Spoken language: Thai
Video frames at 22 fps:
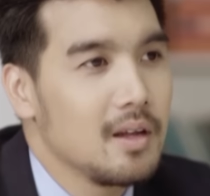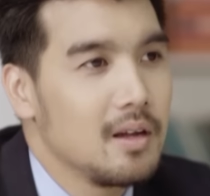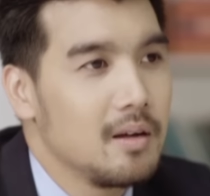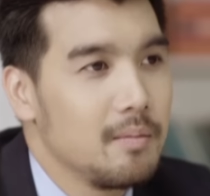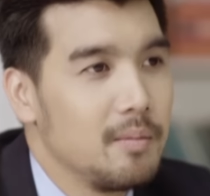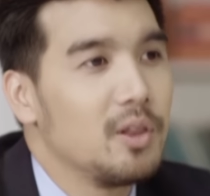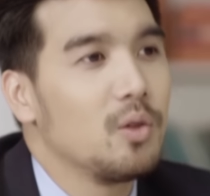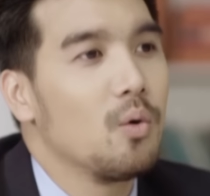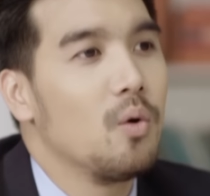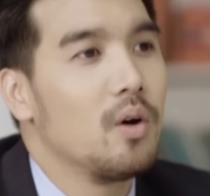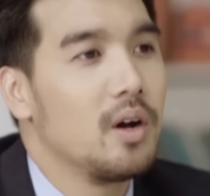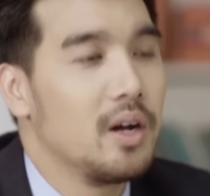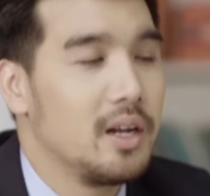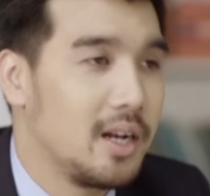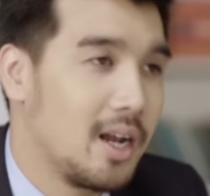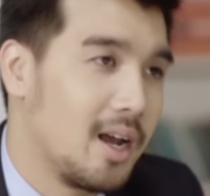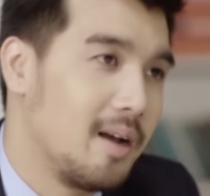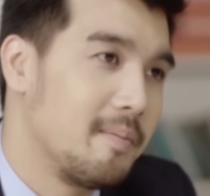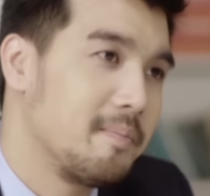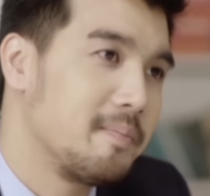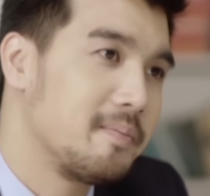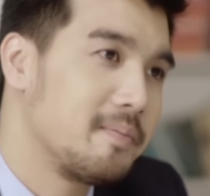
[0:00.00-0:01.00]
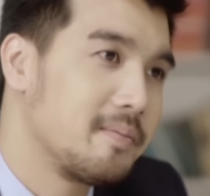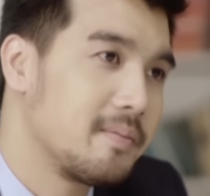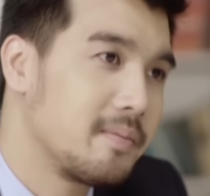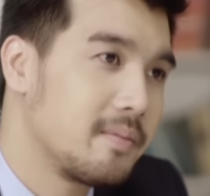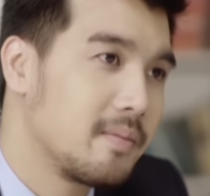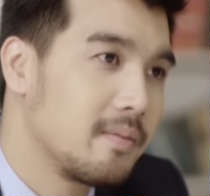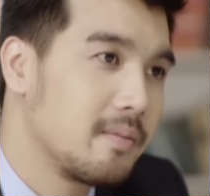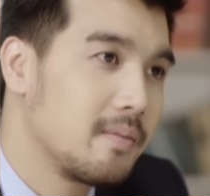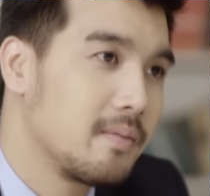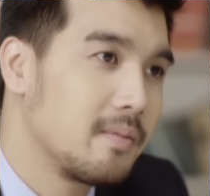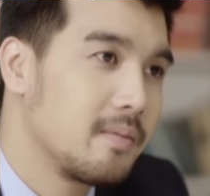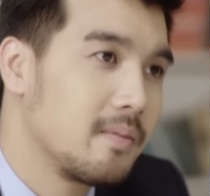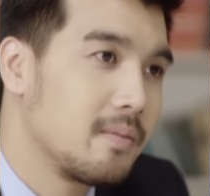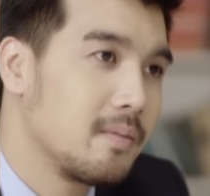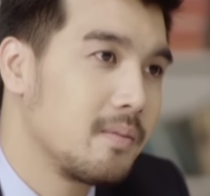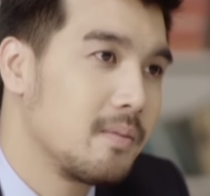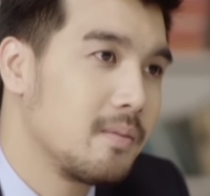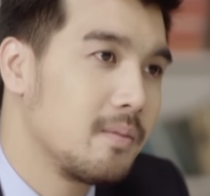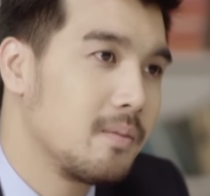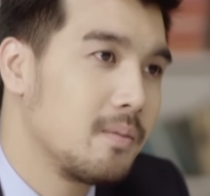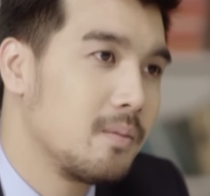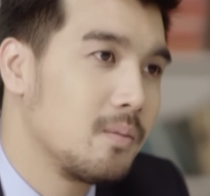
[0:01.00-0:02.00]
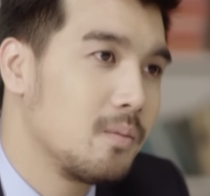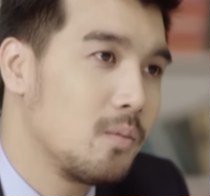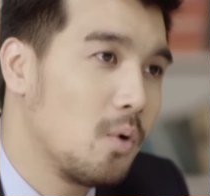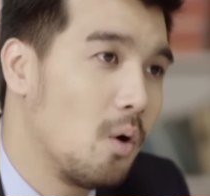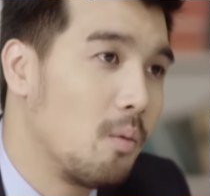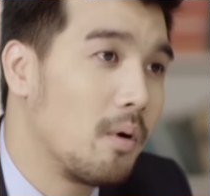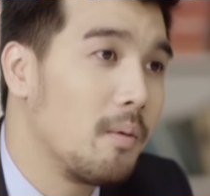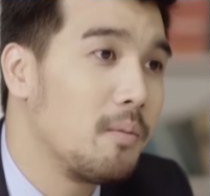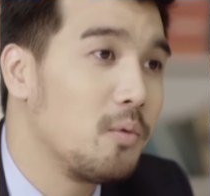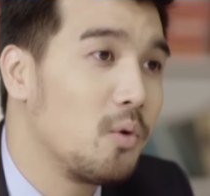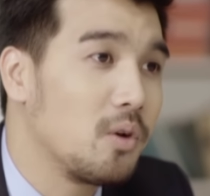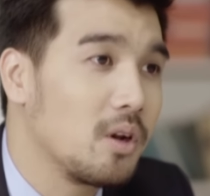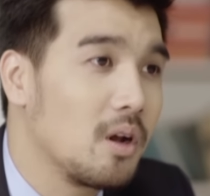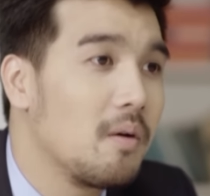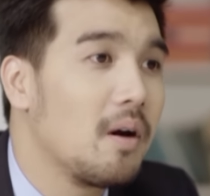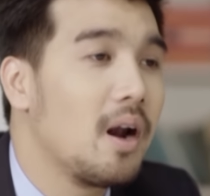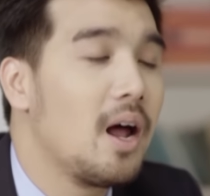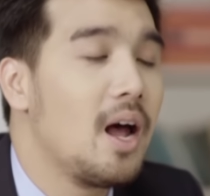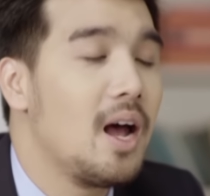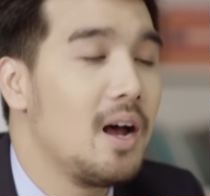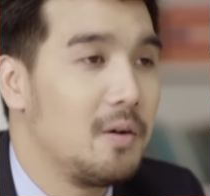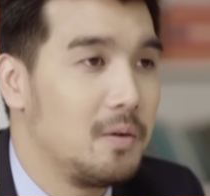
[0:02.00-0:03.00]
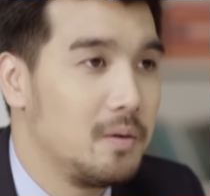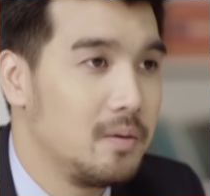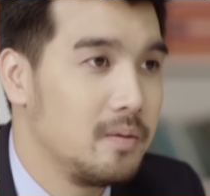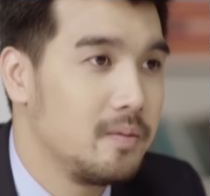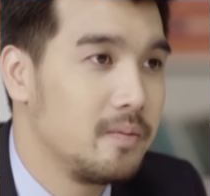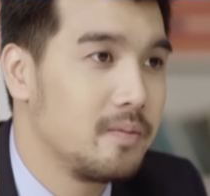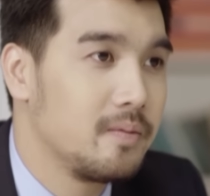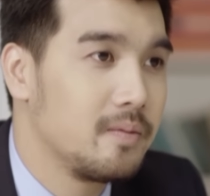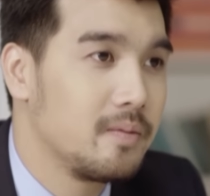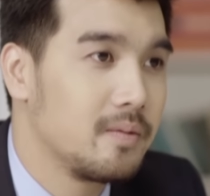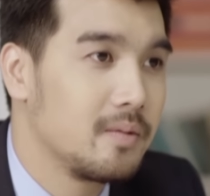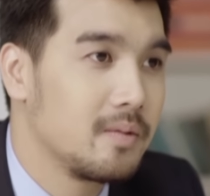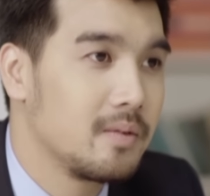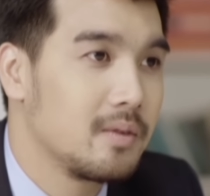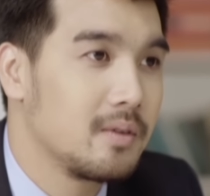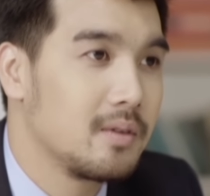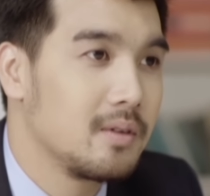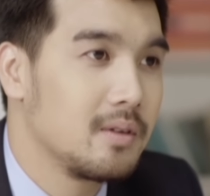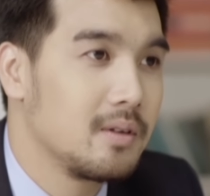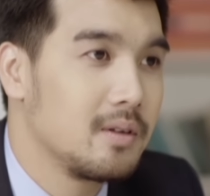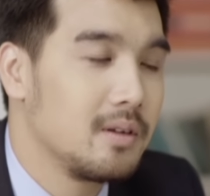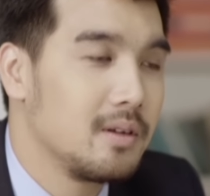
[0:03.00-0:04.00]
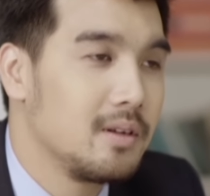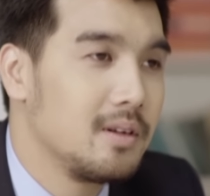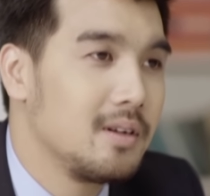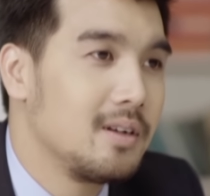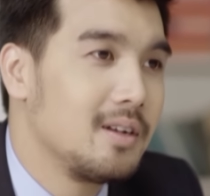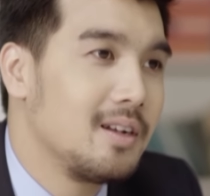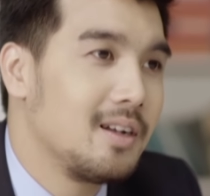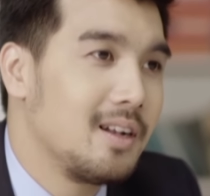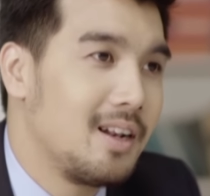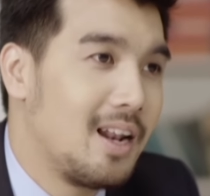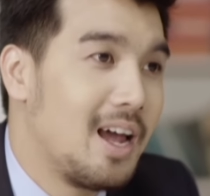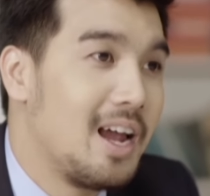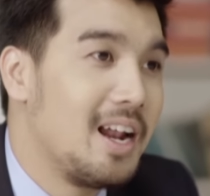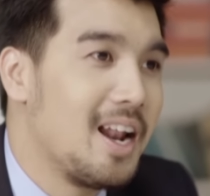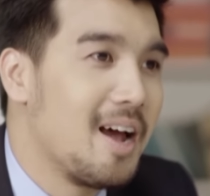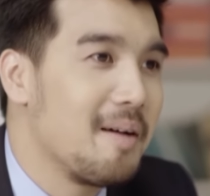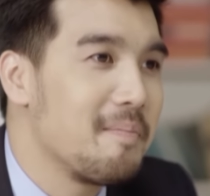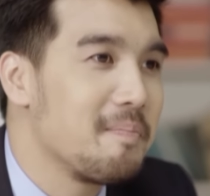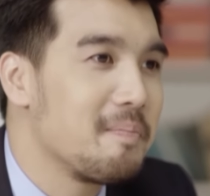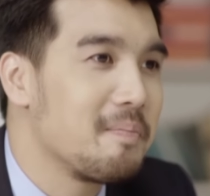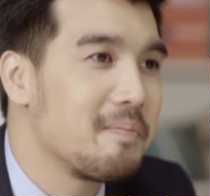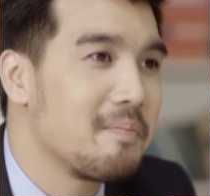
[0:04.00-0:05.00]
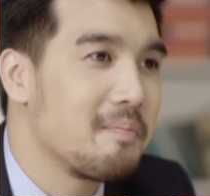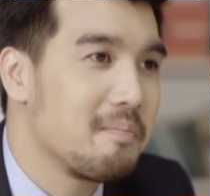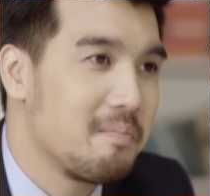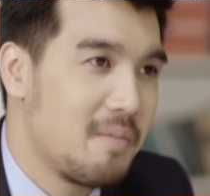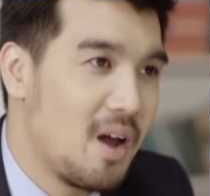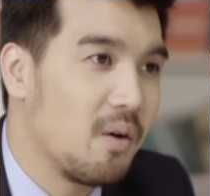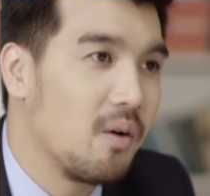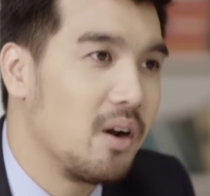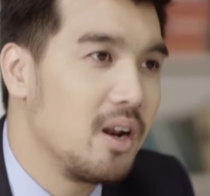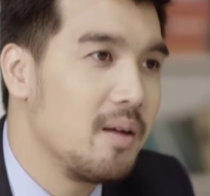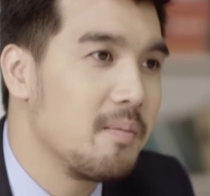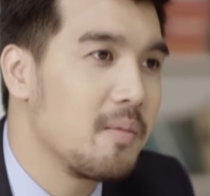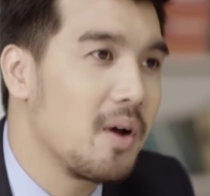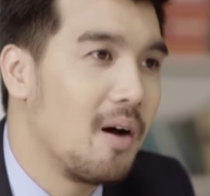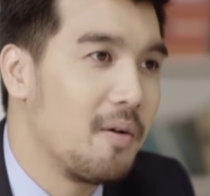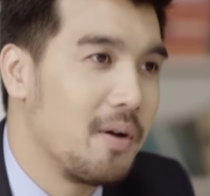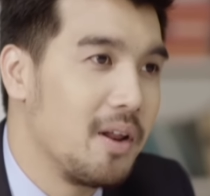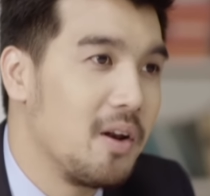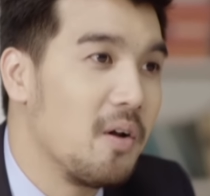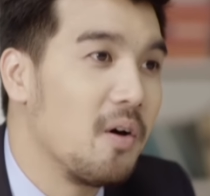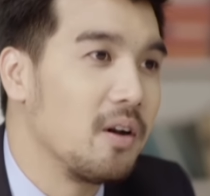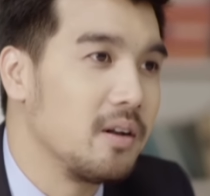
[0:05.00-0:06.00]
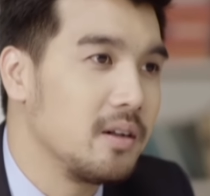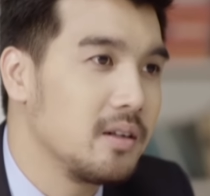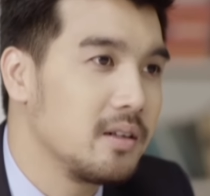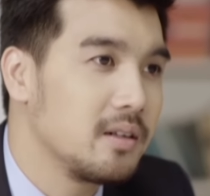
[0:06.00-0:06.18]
เป็นตัวเงินครับผมคำนวณคร่าวๆรายรับมากกว่าเล่มเก่าแน่นอน